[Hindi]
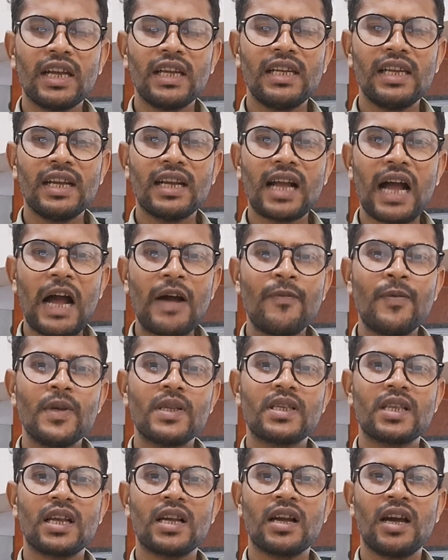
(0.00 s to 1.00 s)
लिए काफ़ी
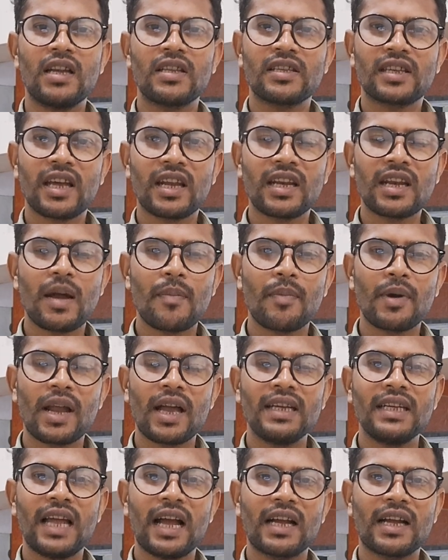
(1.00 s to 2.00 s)
संघर्ष करना पड़ा
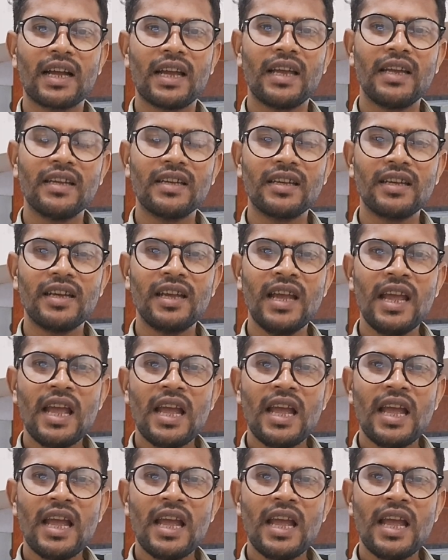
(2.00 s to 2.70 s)
या कहें कि